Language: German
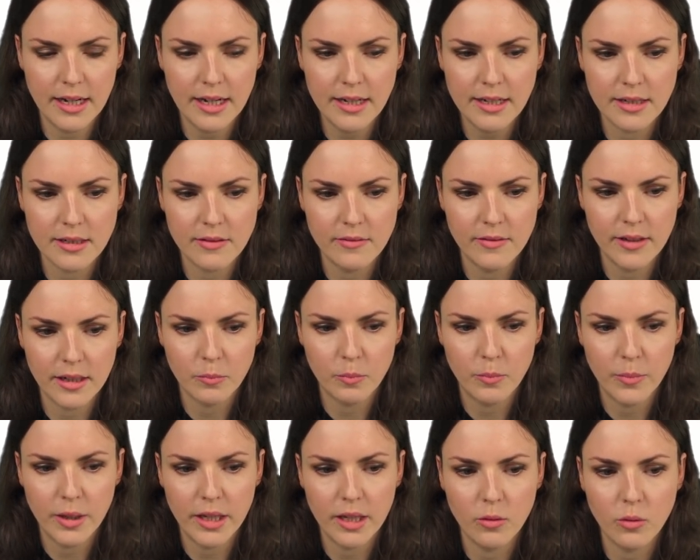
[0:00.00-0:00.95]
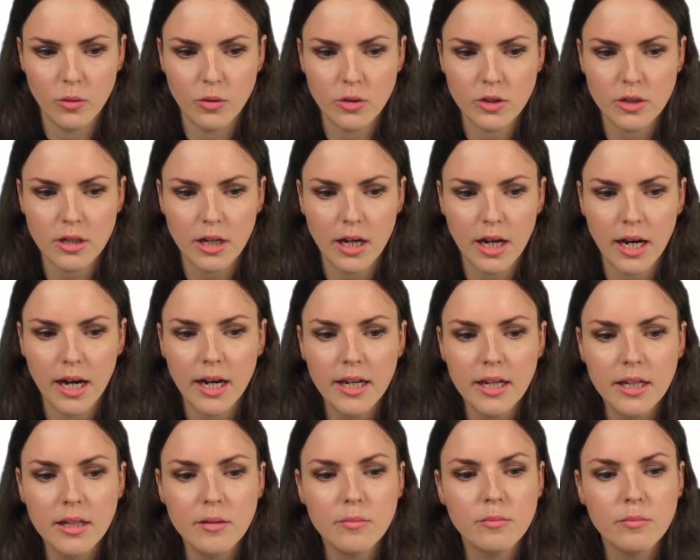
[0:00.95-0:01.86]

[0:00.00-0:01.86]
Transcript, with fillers: das wären p hoch 3